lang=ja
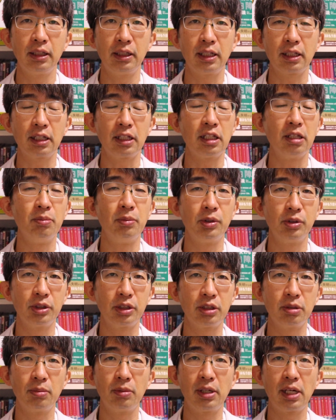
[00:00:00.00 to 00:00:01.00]
なんか疑問、
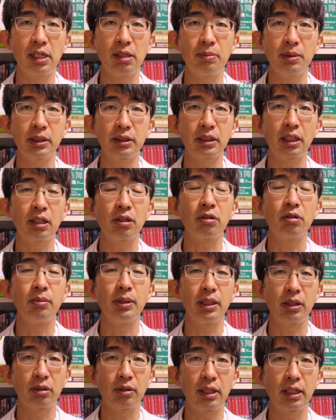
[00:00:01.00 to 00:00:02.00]
質問ありましたら
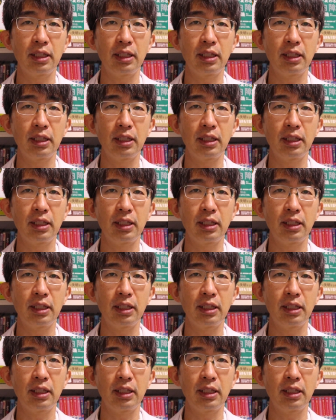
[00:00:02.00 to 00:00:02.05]
コメント